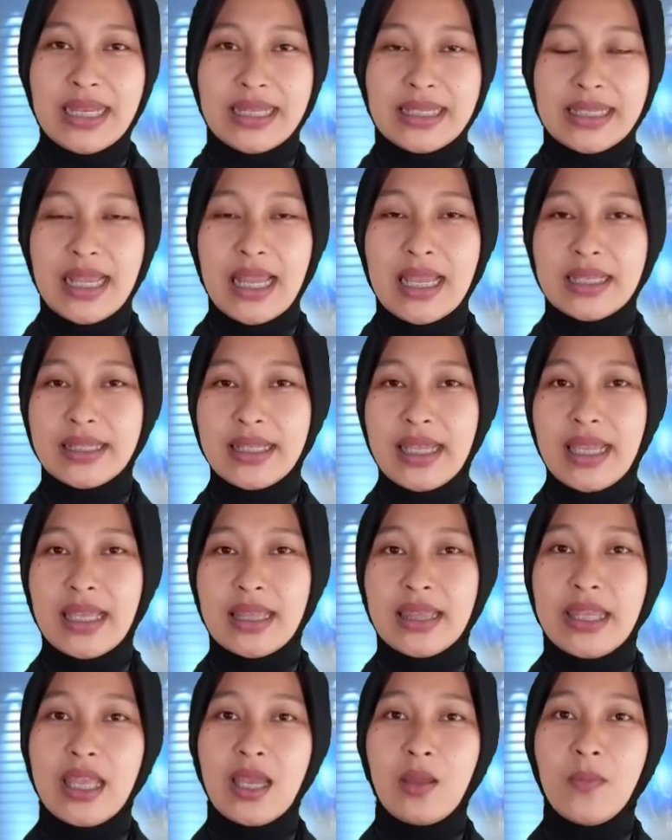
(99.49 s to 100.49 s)
hari
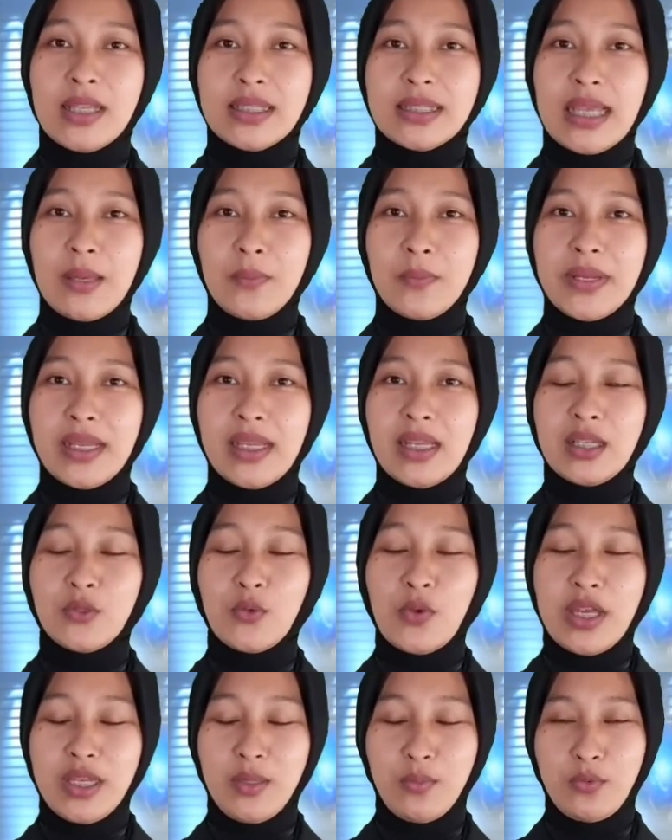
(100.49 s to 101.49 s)
Selasa 13 April
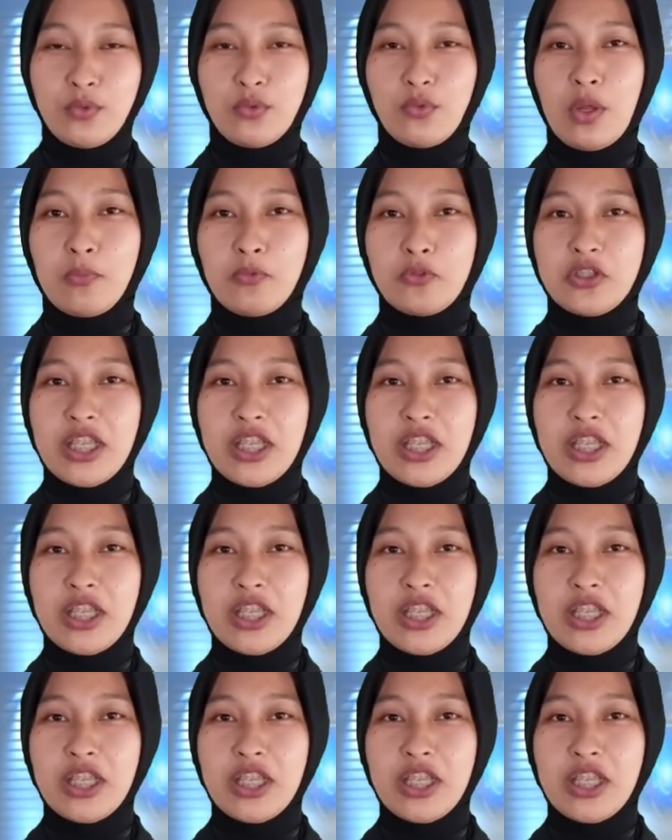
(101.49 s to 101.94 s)
2021.